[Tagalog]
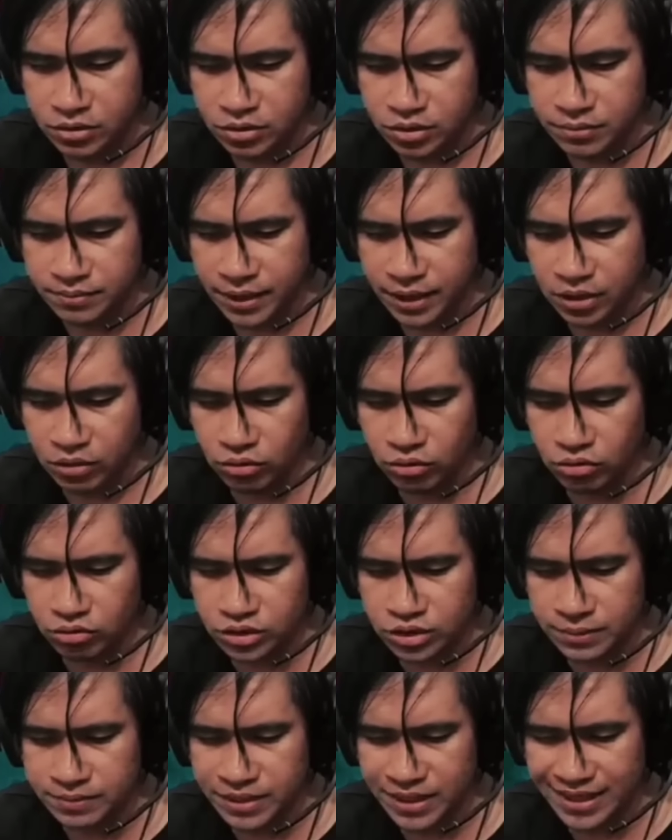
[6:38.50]
Sus Mario,
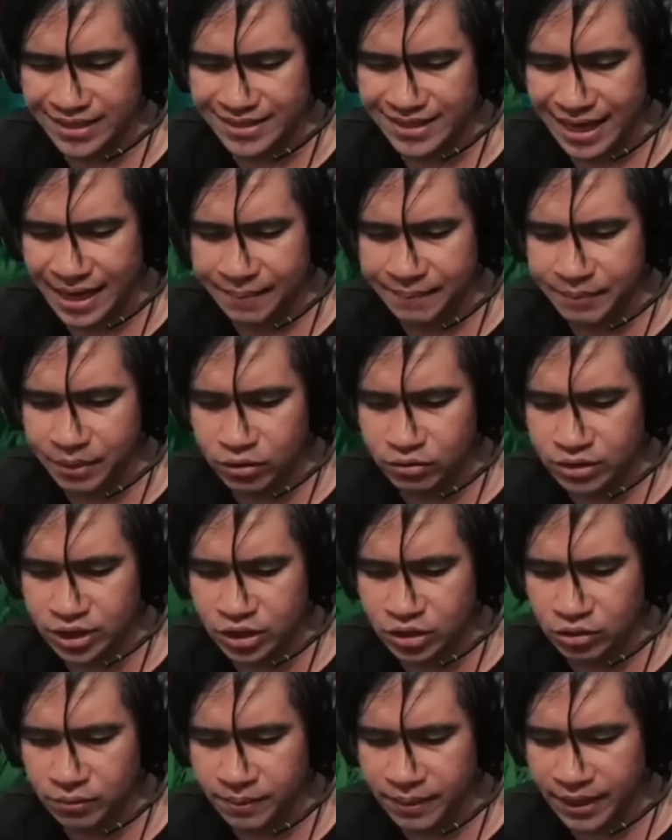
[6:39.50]
sip sinasabi ko
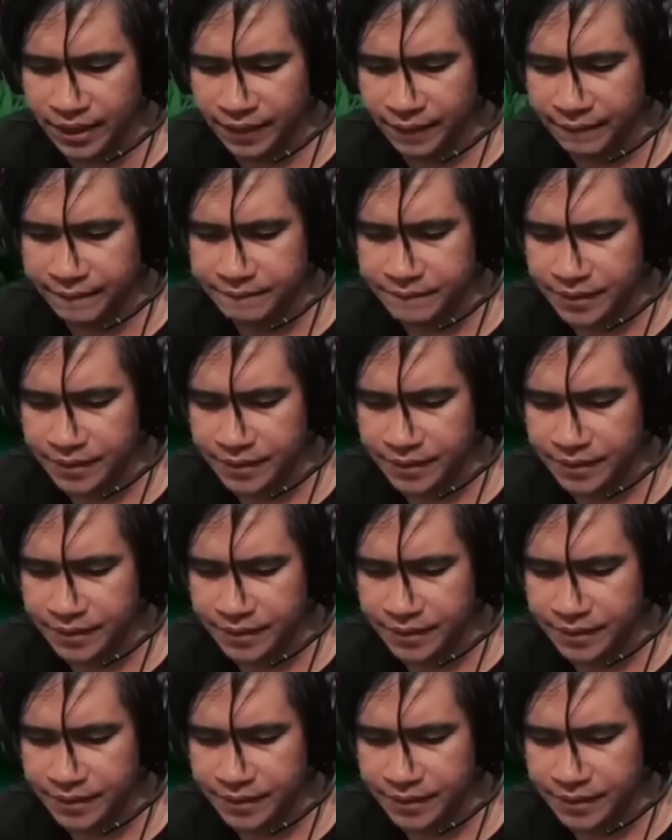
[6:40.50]
sa inyo pre.